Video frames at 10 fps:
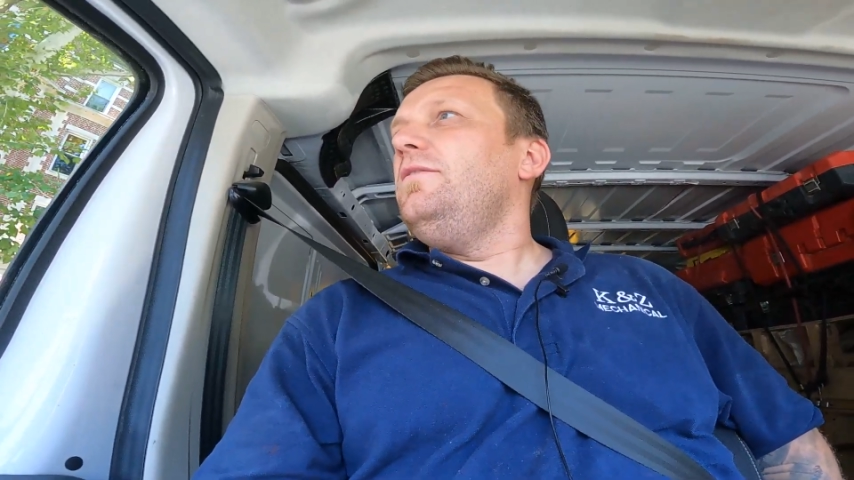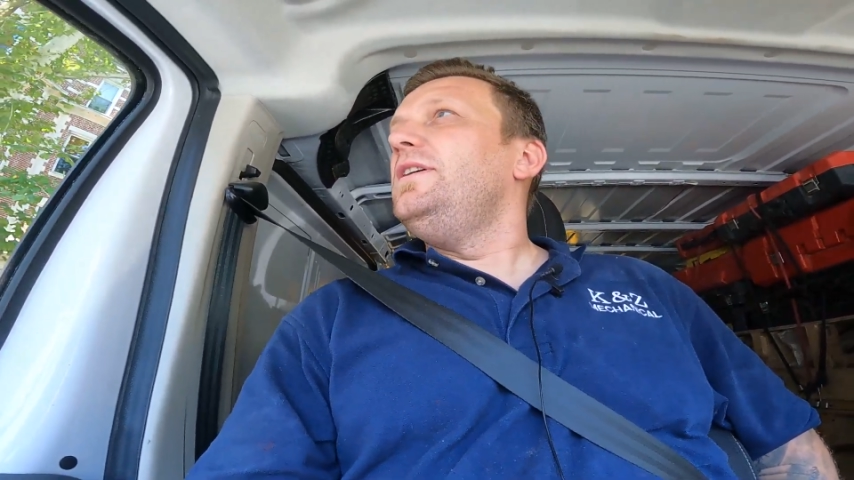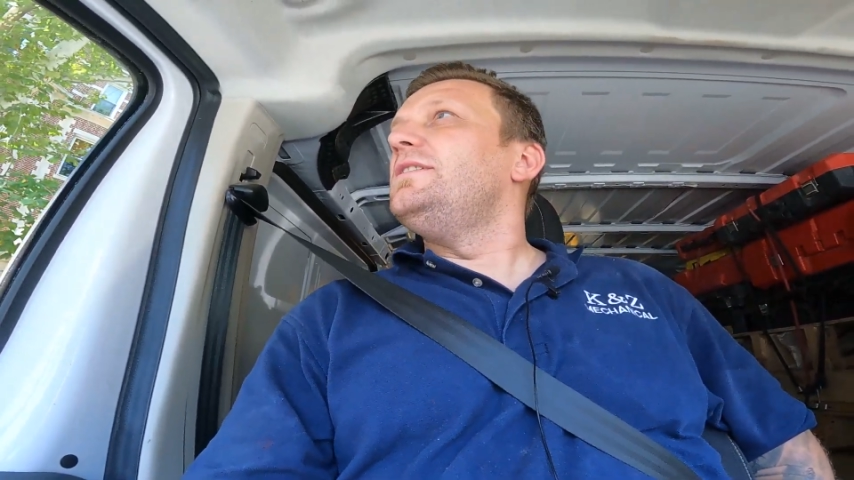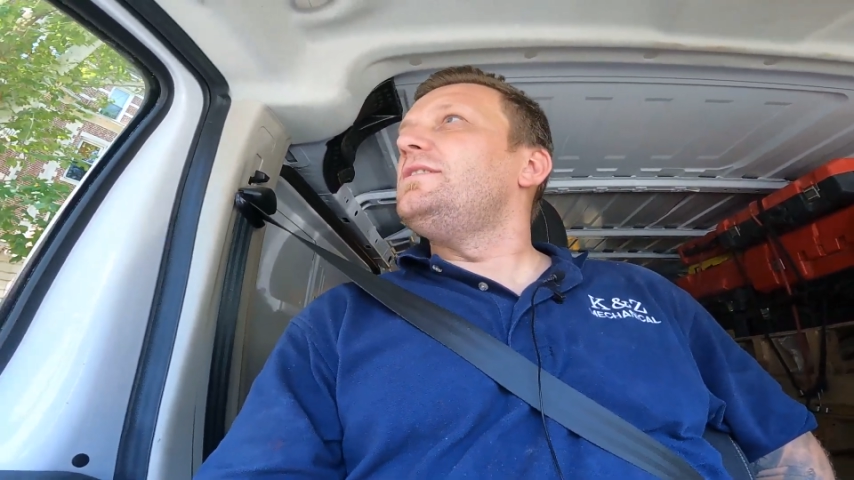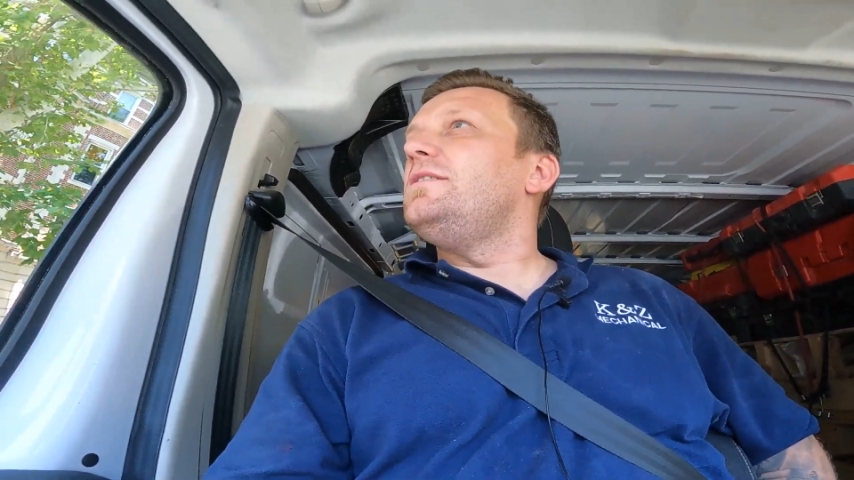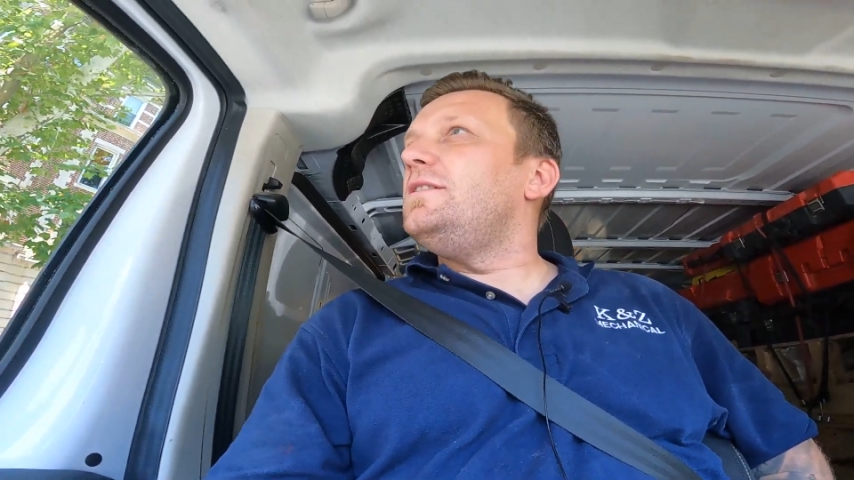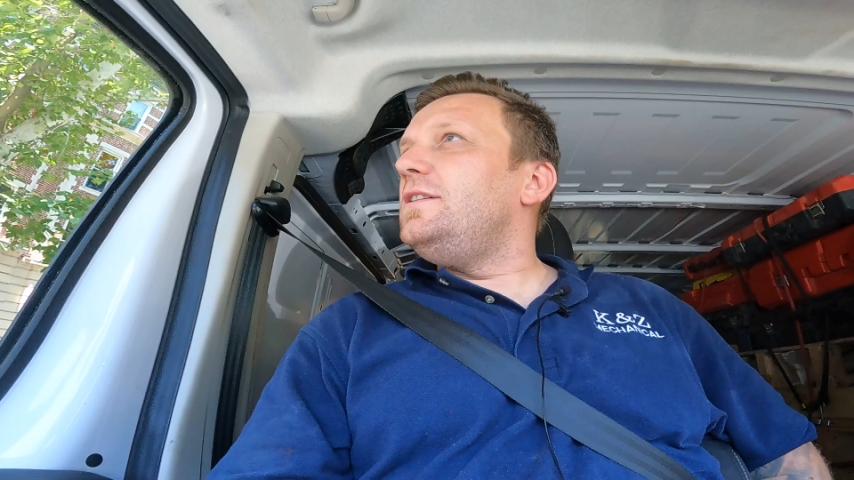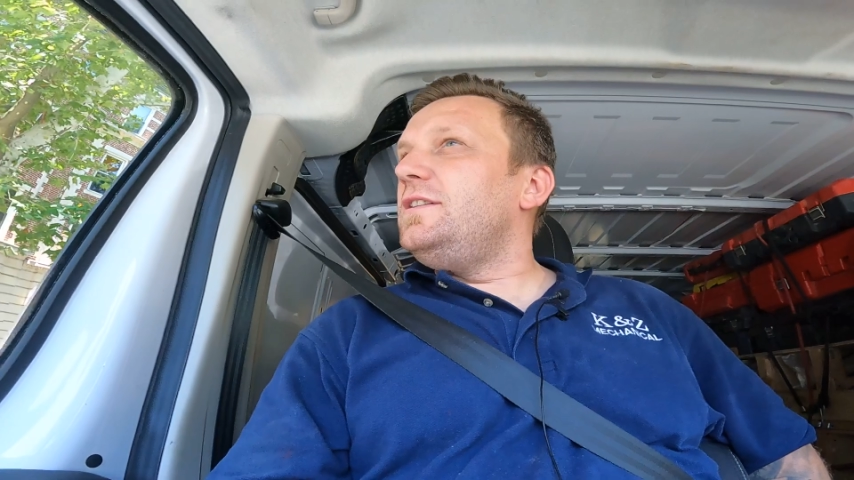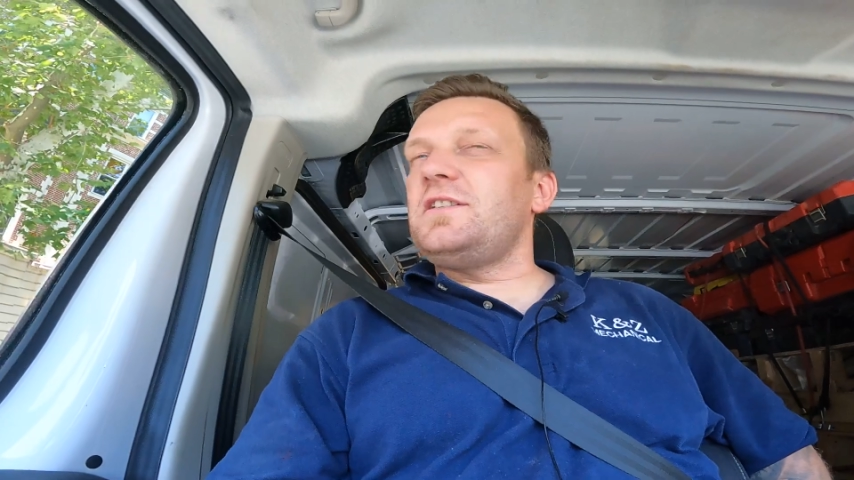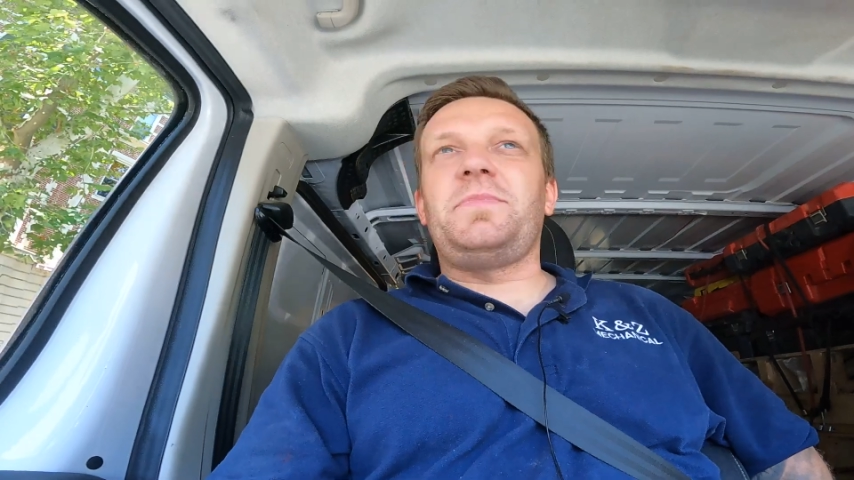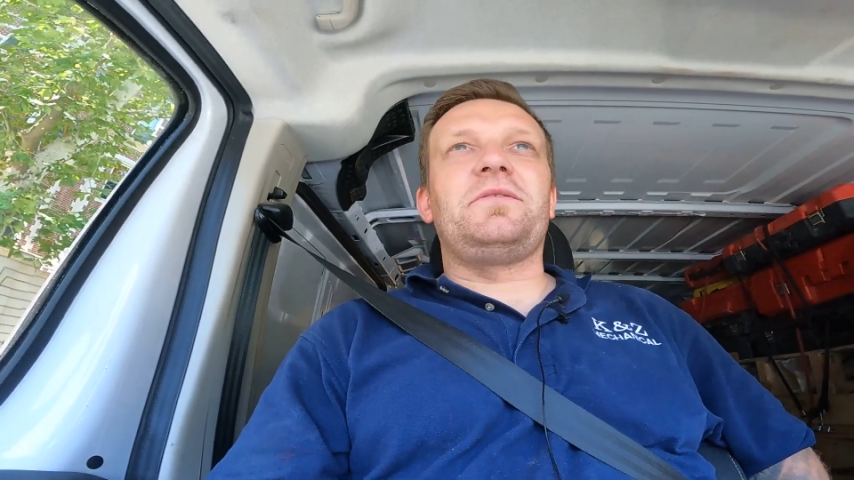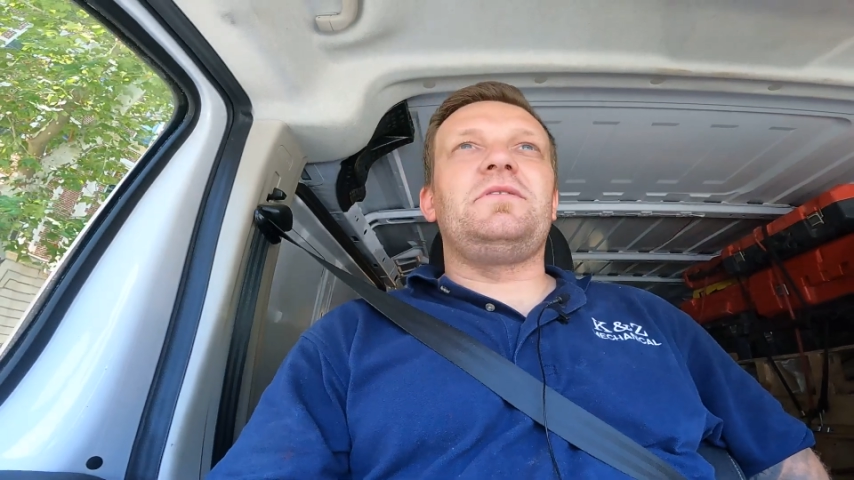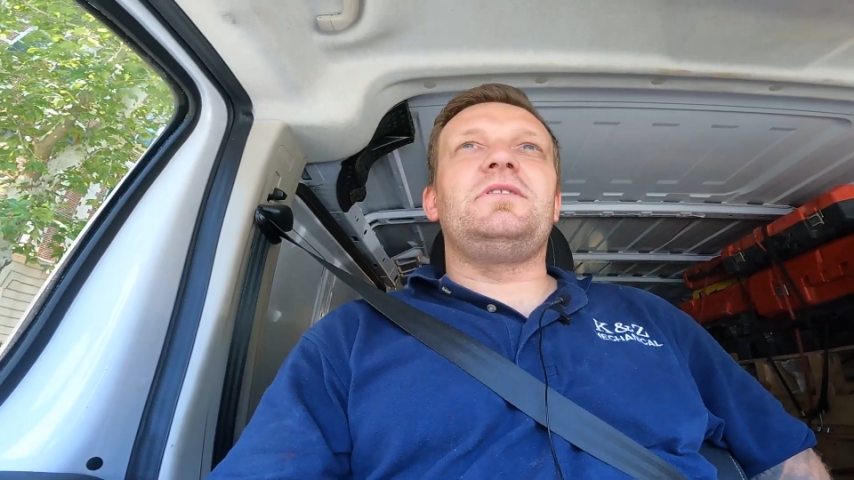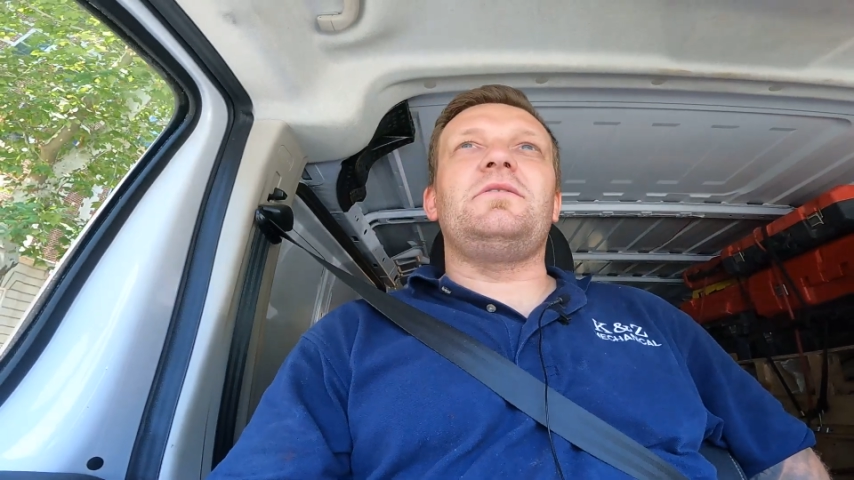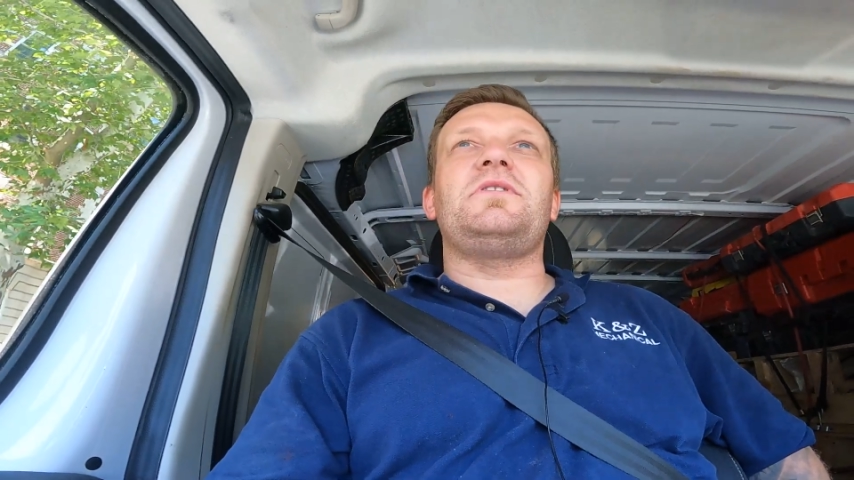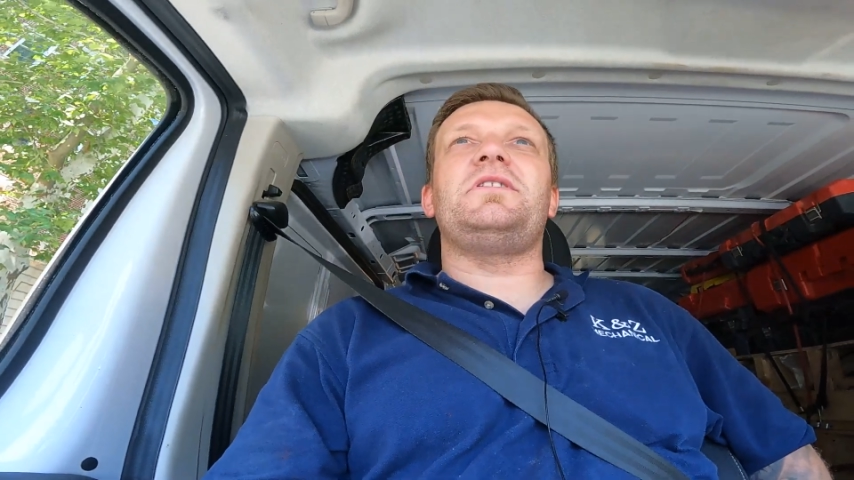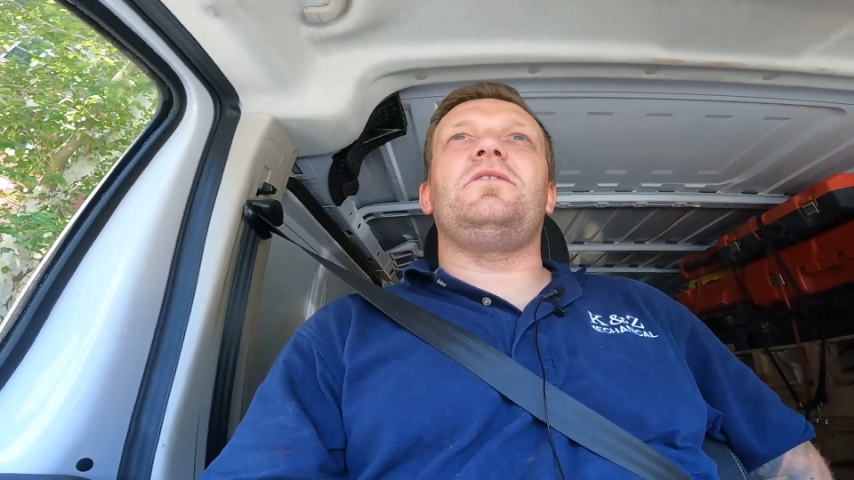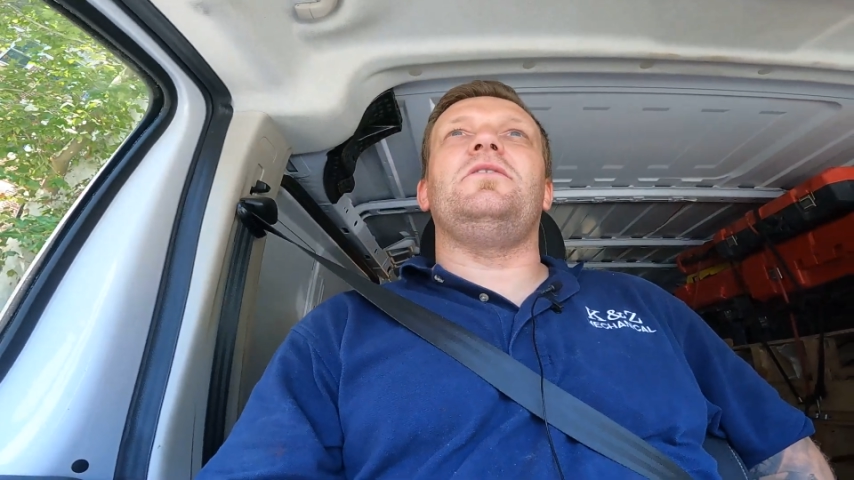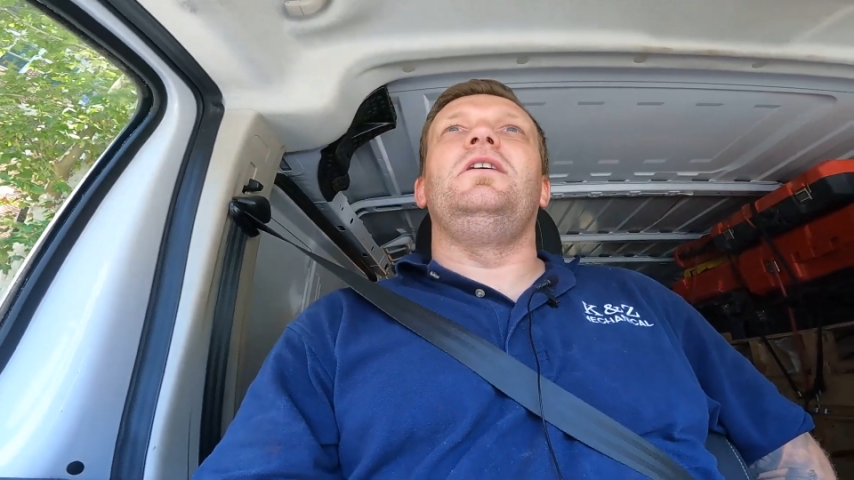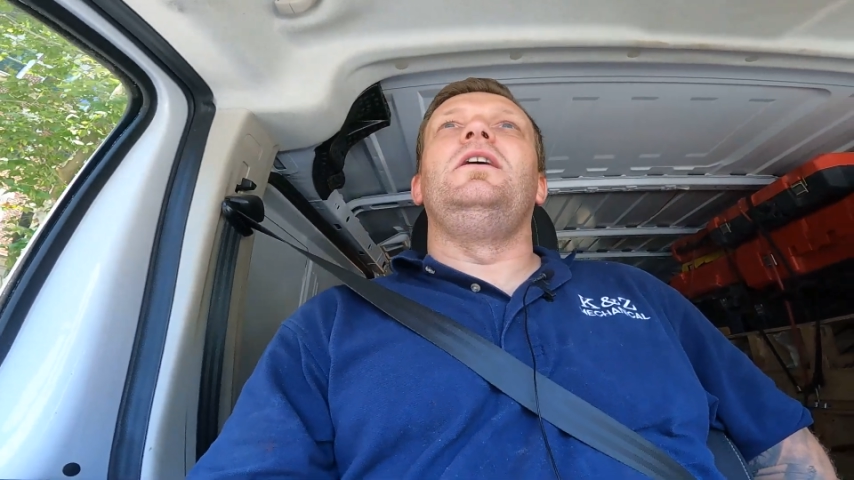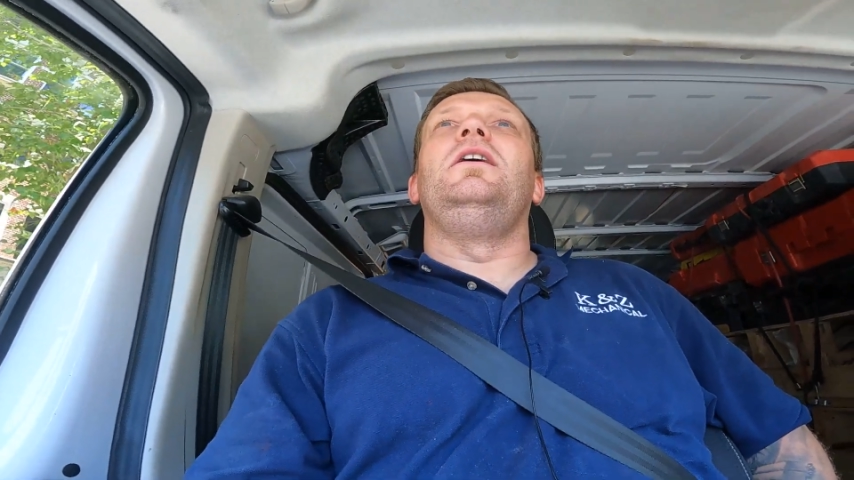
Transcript: więc e, i też pracuje cały czas jako,